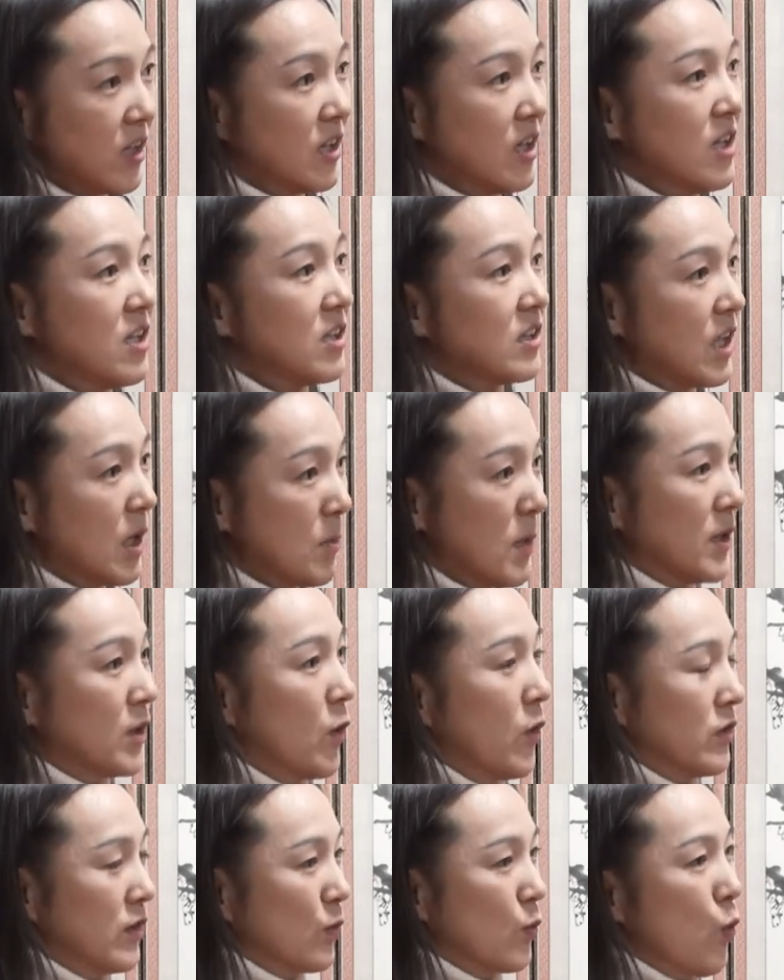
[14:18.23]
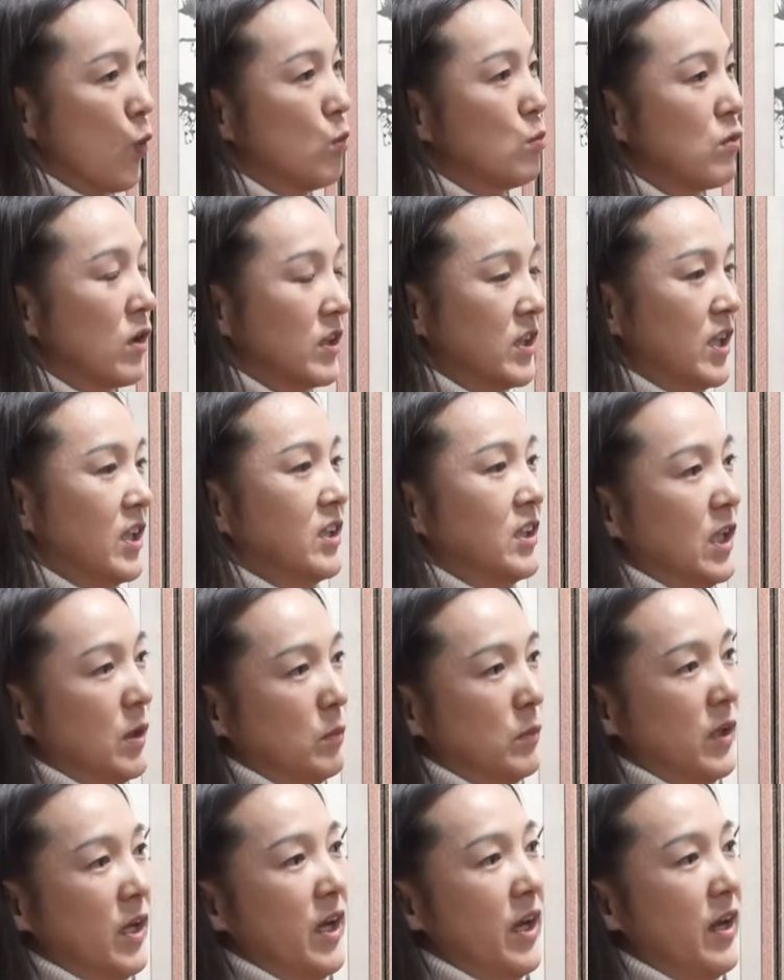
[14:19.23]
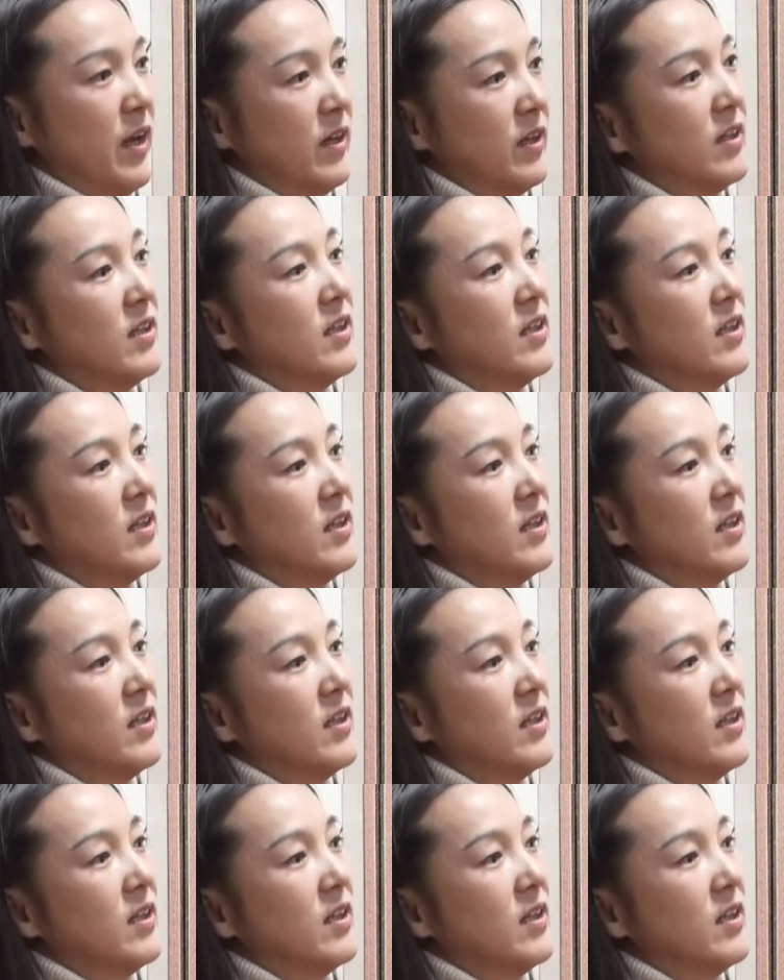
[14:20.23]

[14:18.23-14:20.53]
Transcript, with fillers: 틀릴 때마다 저한테 공부가 되기 때문에